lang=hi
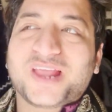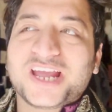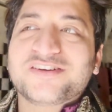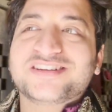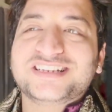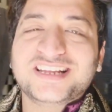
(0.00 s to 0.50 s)
आई
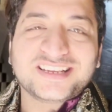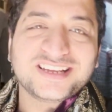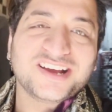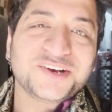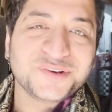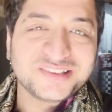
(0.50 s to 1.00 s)
वॉज लाइक कि
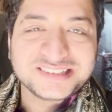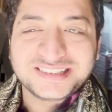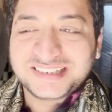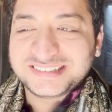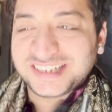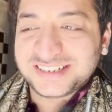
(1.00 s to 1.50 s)
अगर लोकेशन
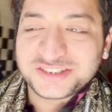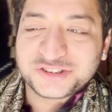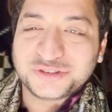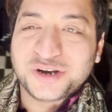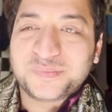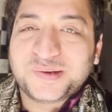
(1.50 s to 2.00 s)
देखने जा रहे हैं
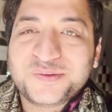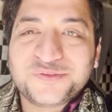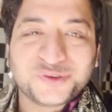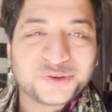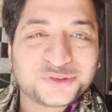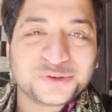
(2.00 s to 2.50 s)
तो अपना भी
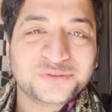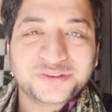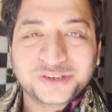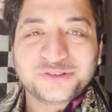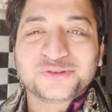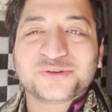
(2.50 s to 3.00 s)
फोटो शूट
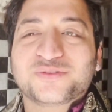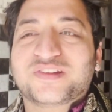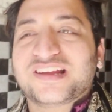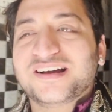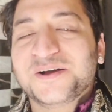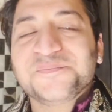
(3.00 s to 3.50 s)
वीडियो शूट हो
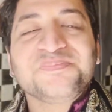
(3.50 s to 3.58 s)
जाएगा